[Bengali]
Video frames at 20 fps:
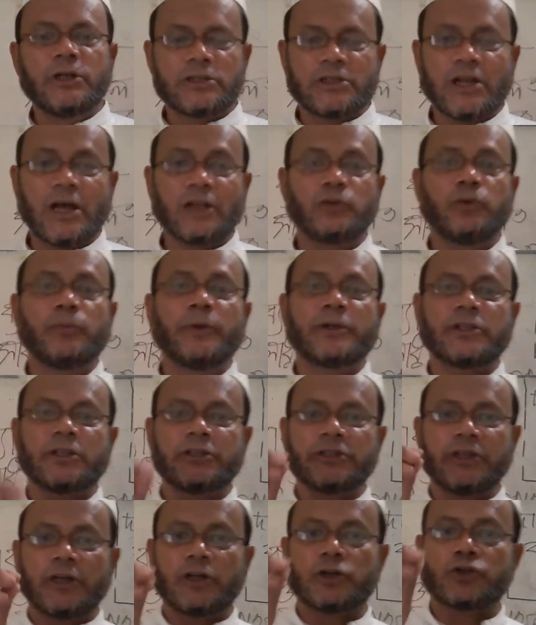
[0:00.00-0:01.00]
সাধু ভাষা
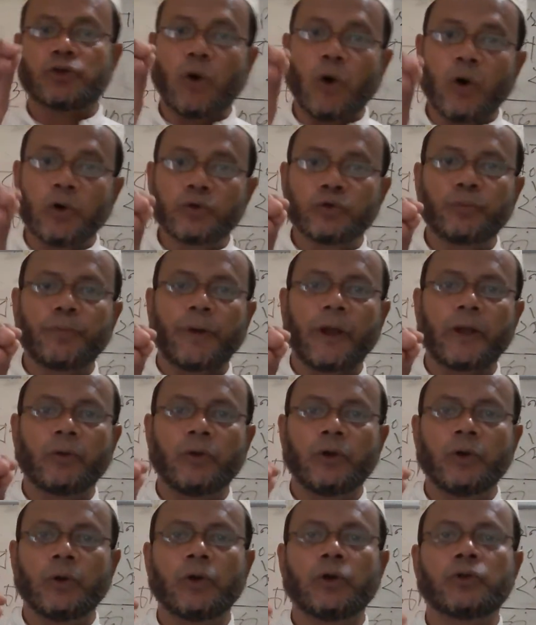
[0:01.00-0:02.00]
চেনার সহজ
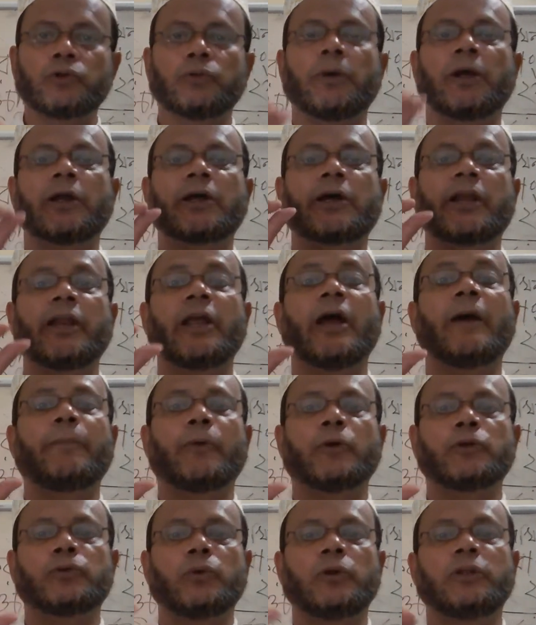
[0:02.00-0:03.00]
উপায়গুলি হলো তোমার
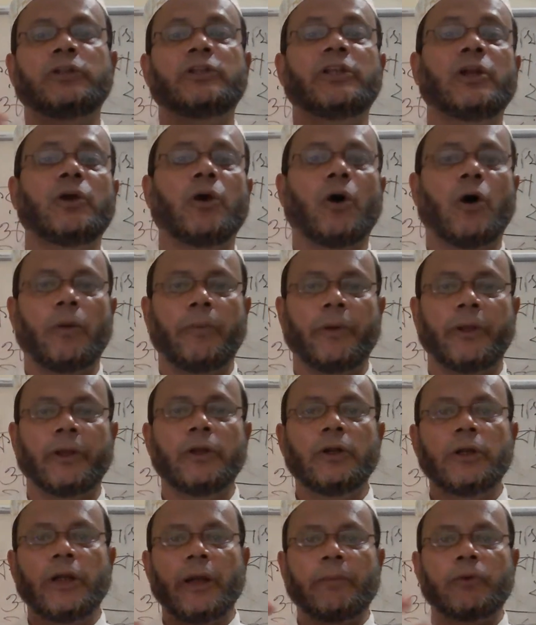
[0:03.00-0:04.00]
ক্রিয়াপদগুলি দীর্ঘ হবে
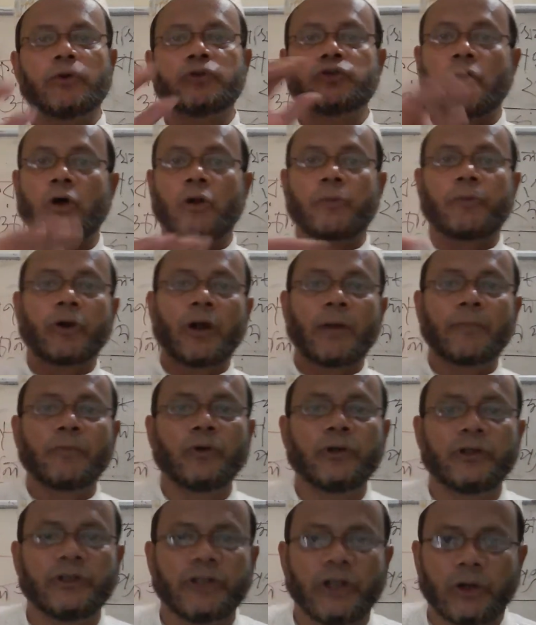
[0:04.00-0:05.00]
এবং
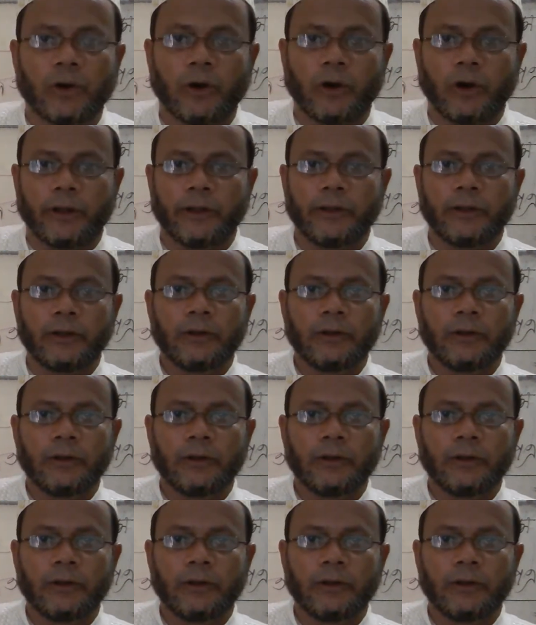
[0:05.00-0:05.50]
সর্বনামগুলি দীর্ঘ হয়